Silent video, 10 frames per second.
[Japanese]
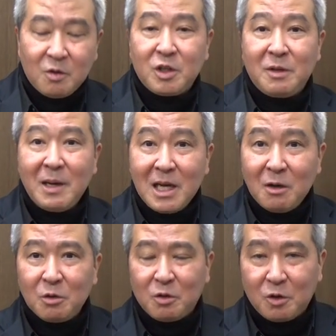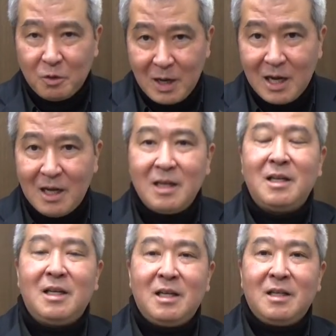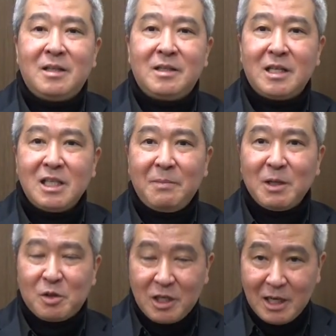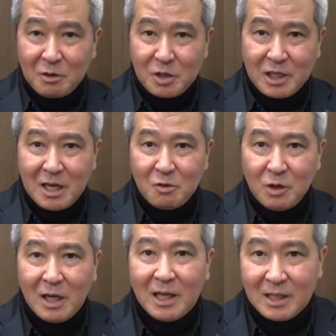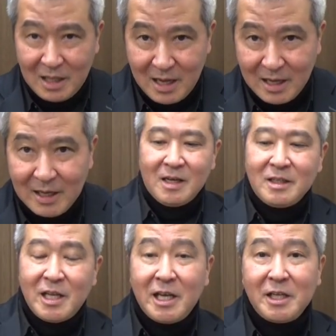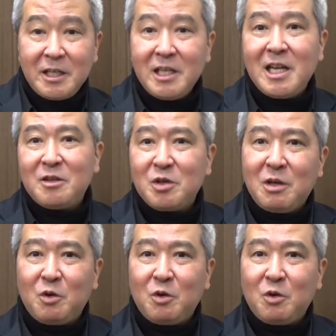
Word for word: この2番括弧のところは男性パートしっかりと時間をかけて念入りに練習して